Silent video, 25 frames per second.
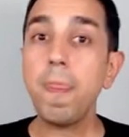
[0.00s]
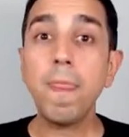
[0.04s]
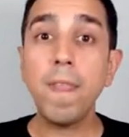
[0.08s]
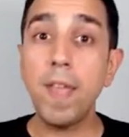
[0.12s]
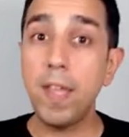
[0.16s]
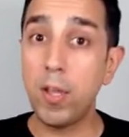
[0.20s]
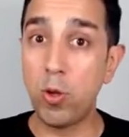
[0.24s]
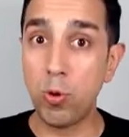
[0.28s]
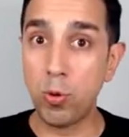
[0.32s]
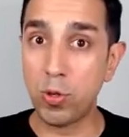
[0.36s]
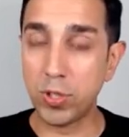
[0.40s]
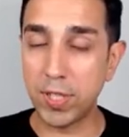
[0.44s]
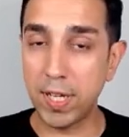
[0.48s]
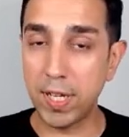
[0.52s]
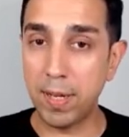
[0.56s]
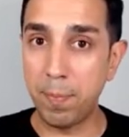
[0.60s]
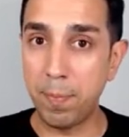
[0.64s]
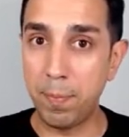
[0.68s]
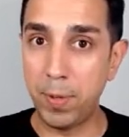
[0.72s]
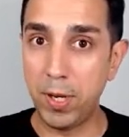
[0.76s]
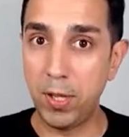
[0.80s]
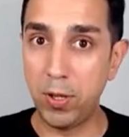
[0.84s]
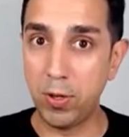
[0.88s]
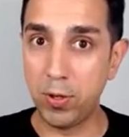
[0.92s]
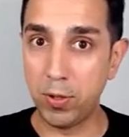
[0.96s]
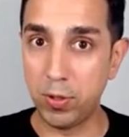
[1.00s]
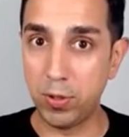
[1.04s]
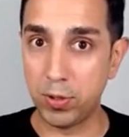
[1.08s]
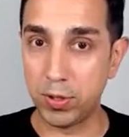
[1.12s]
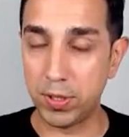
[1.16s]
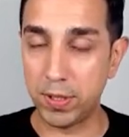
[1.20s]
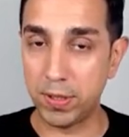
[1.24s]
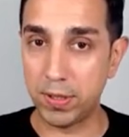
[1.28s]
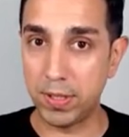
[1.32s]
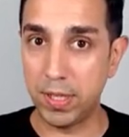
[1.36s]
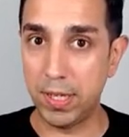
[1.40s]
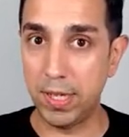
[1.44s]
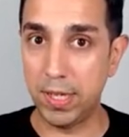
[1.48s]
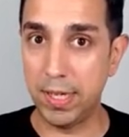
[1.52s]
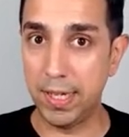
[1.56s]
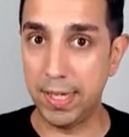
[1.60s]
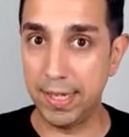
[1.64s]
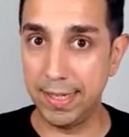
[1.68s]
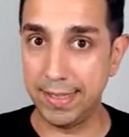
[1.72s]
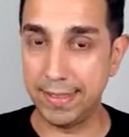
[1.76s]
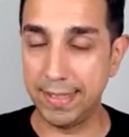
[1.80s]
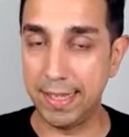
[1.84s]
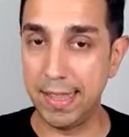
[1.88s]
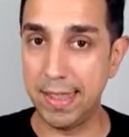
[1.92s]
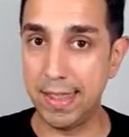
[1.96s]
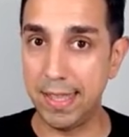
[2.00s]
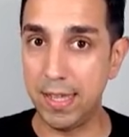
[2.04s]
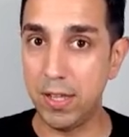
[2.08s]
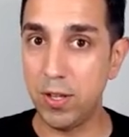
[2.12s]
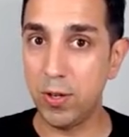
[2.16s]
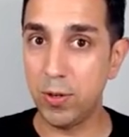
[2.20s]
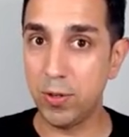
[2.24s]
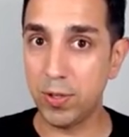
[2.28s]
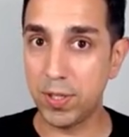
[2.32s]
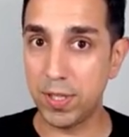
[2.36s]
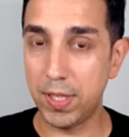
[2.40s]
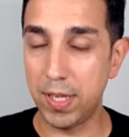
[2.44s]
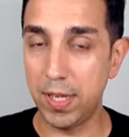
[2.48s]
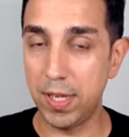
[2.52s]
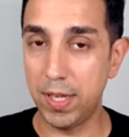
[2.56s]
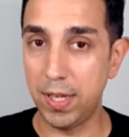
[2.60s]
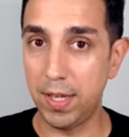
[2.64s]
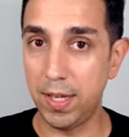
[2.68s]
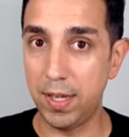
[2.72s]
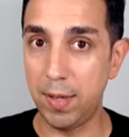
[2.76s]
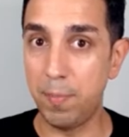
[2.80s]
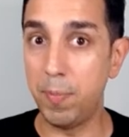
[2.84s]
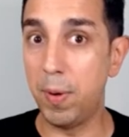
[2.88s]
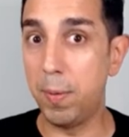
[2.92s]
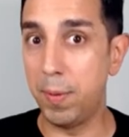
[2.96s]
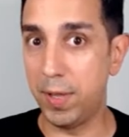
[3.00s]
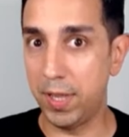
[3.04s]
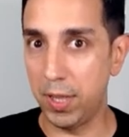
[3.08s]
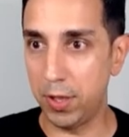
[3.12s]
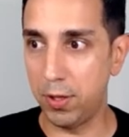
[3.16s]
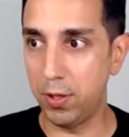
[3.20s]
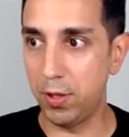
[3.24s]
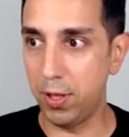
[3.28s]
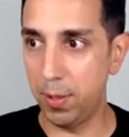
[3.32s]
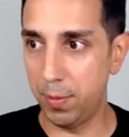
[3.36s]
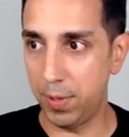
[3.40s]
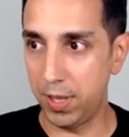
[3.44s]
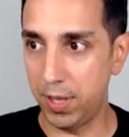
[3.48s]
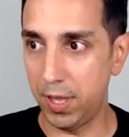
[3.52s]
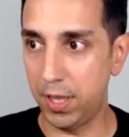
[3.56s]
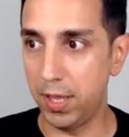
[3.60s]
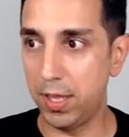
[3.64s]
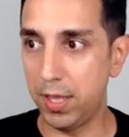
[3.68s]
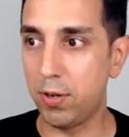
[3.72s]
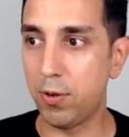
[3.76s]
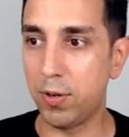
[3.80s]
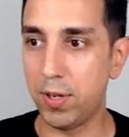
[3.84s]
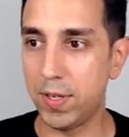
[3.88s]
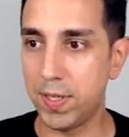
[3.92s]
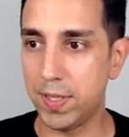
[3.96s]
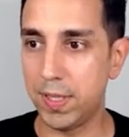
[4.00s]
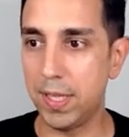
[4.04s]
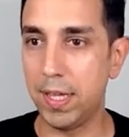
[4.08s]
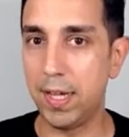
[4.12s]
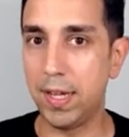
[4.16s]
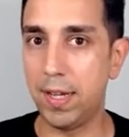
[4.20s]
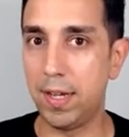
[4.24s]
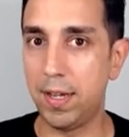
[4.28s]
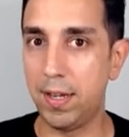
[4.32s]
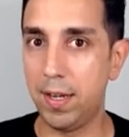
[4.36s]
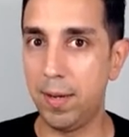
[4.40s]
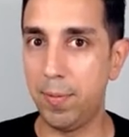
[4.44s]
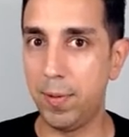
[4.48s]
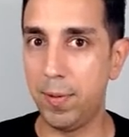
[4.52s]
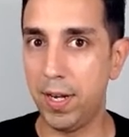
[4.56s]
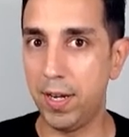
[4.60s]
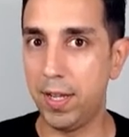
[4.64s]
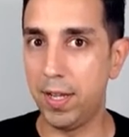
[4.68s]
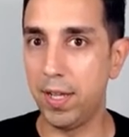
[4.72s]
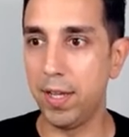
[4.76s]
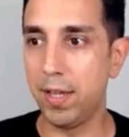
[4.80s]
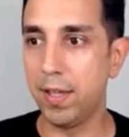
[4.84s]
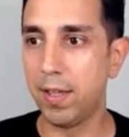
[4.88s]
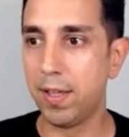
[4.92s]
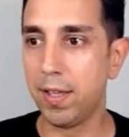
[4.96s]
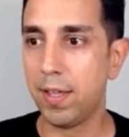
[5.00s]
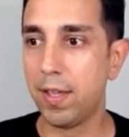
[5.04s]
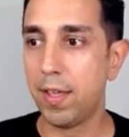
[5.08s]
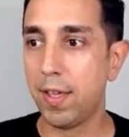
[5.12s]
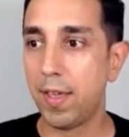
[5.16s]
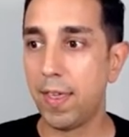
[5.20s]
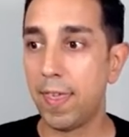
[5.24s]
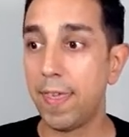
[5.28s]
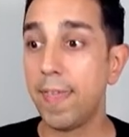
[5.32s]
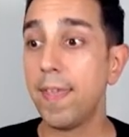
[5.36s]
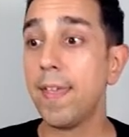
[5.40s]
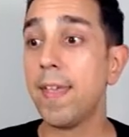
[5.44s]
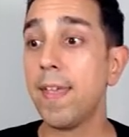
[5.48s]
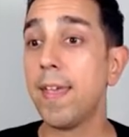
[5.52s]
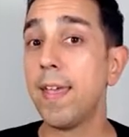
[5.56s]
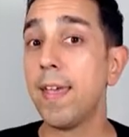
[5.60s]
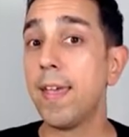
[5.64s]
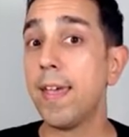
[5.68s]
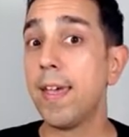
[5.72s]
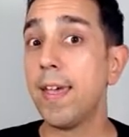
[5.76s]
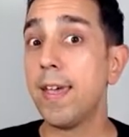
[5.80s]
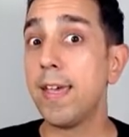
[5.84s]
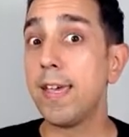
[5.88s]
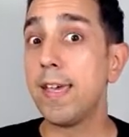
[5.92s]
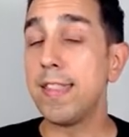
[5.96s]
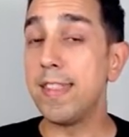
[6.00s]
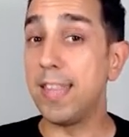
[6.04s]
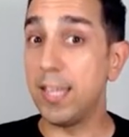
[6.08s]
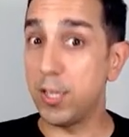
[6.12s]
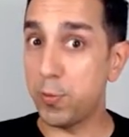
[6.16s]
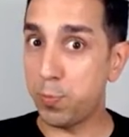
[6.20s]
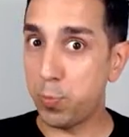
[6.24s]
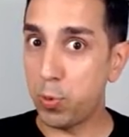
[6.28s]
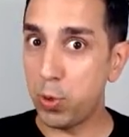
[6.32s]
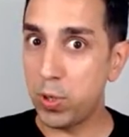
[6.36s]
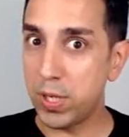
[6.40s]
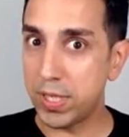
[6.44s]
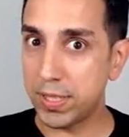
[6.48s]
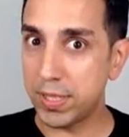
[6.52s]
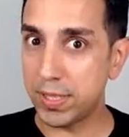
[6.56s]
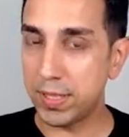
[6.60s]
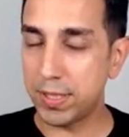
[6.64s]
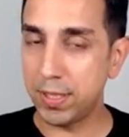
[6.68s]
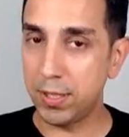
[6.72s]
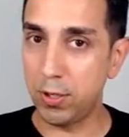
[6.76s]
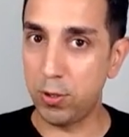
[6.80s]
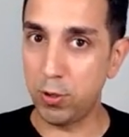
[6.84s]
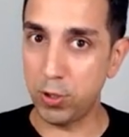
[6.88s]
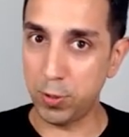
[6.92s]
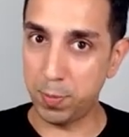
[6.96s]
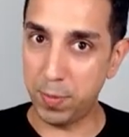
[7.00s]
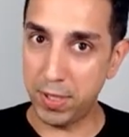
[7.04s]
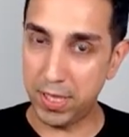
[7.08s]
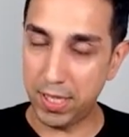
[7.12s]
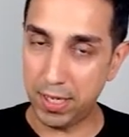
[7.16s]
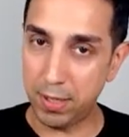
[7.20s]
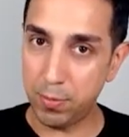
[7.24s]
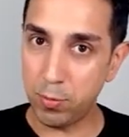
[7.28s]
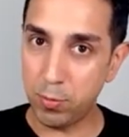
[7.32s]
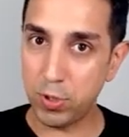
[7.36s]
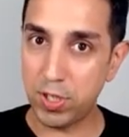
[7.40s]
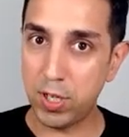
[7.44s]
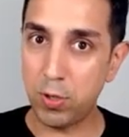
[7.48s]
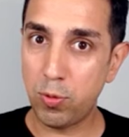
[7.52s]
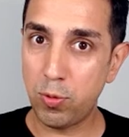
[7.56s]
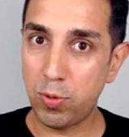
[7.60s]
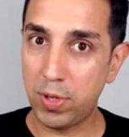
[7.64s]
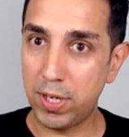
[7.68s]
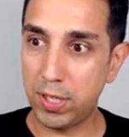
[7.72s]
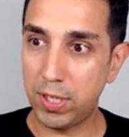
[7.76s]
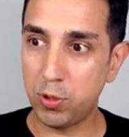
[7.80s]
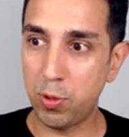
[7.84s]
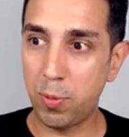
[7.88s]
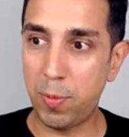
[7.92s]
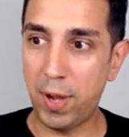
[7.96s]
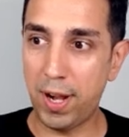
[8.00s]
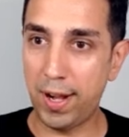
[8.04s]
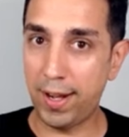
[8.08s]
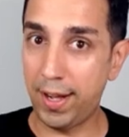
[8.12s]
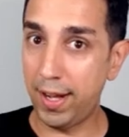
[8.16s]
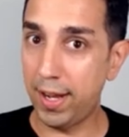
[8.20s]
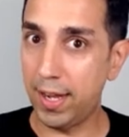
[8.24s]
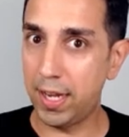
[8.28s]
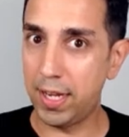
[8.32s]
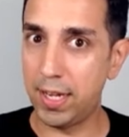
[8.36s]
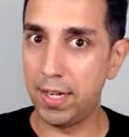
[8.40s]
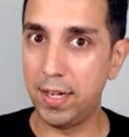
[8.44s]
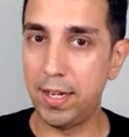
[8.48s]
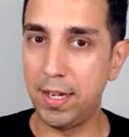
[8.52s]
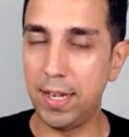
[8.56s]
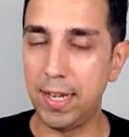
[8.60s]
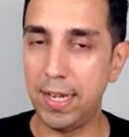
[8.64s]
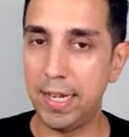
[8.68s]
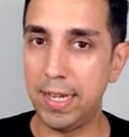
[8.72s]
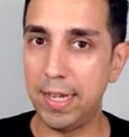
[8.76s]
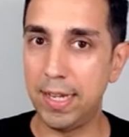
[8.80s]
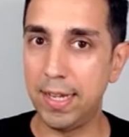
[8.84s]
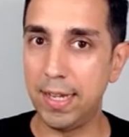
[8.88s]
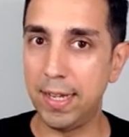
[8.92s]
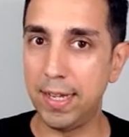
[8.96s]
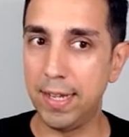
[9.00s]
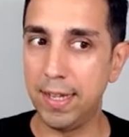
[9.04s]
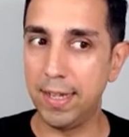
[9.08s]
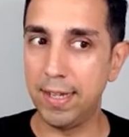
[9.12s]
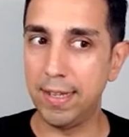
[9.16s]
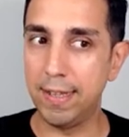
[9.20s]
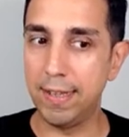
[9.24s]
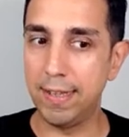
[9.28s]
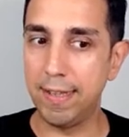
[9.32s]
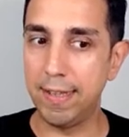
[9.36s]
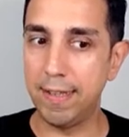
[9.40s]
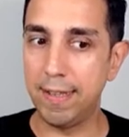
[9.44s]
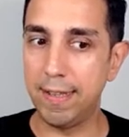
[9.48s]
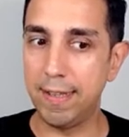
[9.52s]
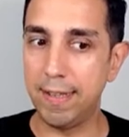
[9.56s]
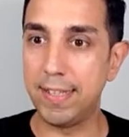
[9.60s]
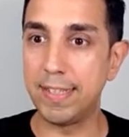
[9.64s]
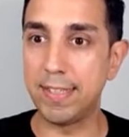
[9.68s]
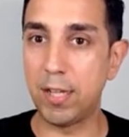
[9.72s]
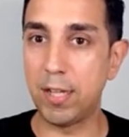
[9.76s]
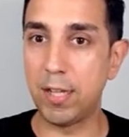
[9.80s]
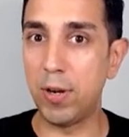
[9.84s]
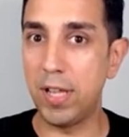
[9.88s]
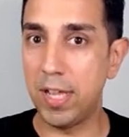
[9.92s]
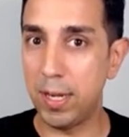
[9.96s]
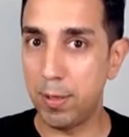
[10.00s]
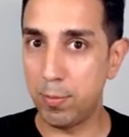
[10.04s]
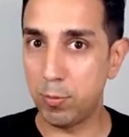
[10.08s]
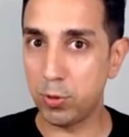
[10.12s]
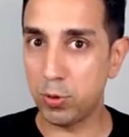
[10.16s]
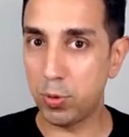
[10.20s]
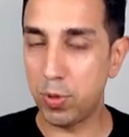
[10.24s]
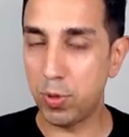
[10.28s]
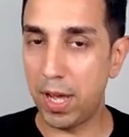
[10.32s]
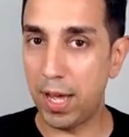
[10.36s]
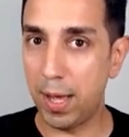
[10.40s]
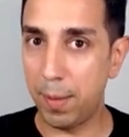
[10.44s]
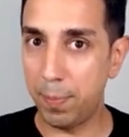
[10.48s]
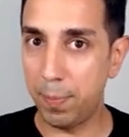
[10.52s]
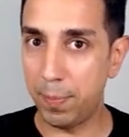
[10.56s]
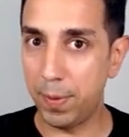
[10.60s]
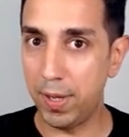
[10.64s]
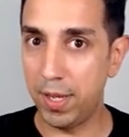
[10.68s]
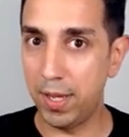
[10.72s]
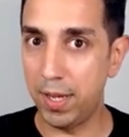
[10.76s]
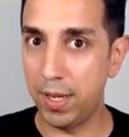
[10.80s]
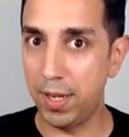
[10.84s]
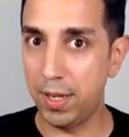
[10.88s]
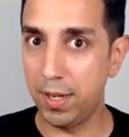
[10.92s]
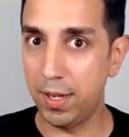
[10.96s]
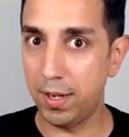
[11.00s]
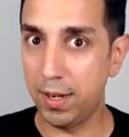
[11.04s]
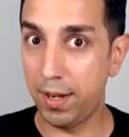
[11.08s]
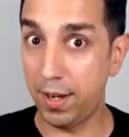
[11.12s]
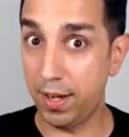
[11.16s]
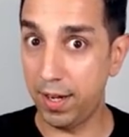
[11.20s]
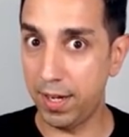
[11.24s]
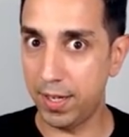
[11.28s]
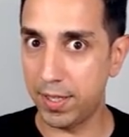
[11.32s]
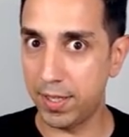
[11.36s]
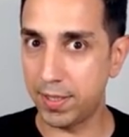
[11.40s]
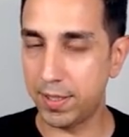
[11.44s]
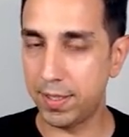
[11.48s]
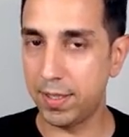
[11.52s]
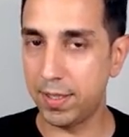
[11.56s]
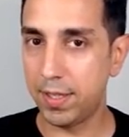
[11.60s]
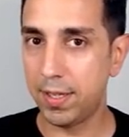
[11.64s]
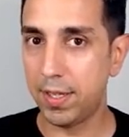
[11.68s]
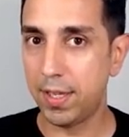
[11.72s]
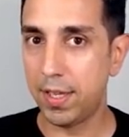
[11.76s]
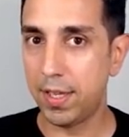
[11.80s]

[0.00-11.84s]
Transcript: y unos ejemplos eh, sencillos de implementación de BDD con esta librería. Después nos meteremos ya en un caso más real. Eh, desarrollaremos una API REST